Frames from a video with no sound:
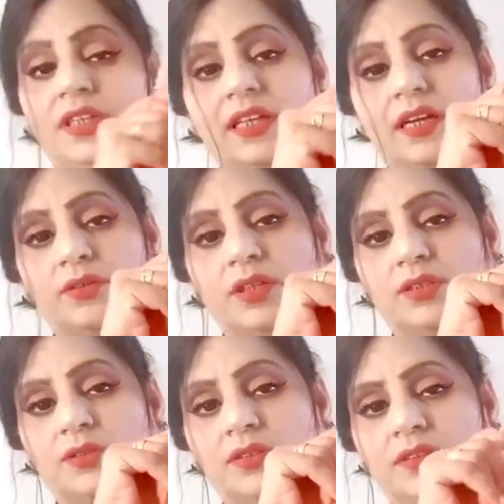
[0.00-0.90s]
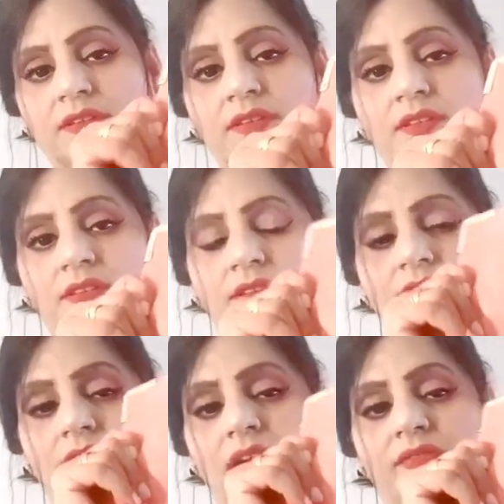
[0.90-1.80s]
रहा होगा तो
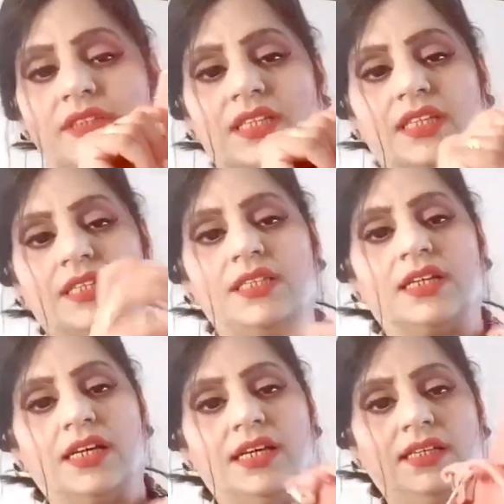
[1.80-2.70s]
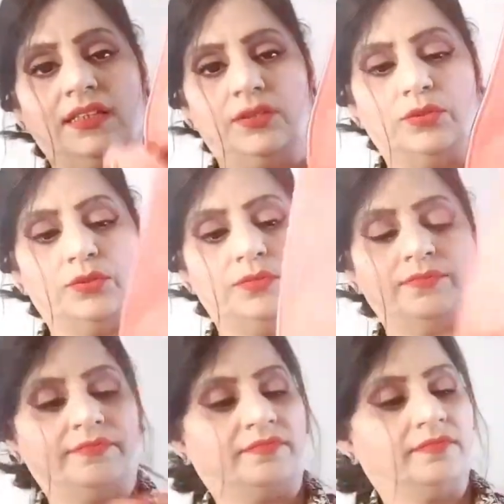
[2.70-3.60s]
काफ़ी इसके अंदर जगह है तो
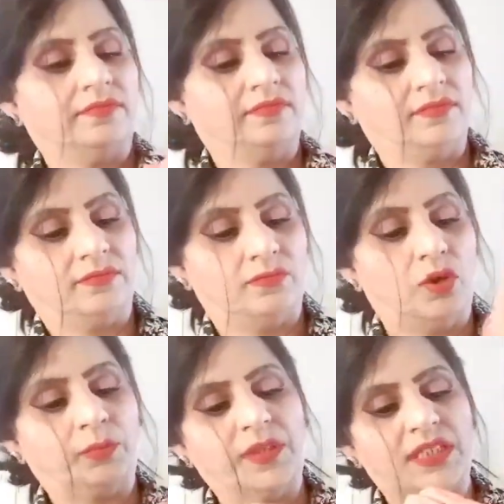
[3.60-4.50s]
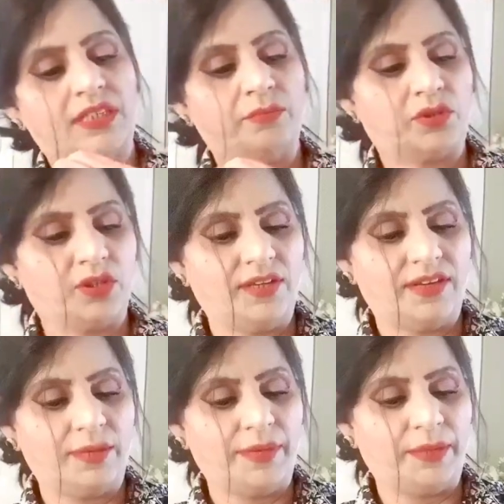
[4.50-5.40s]
बहुत पसंद है मुझको ये
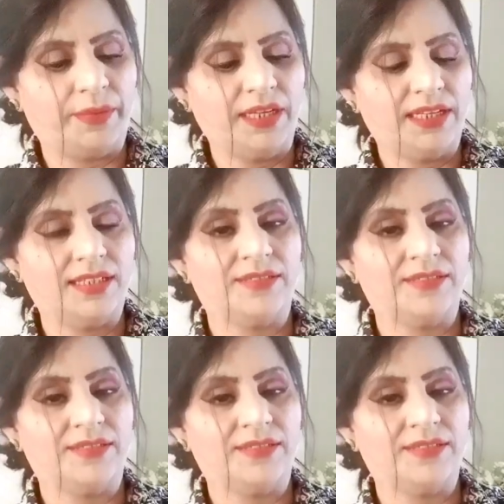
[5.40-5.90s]
वाला बैग भी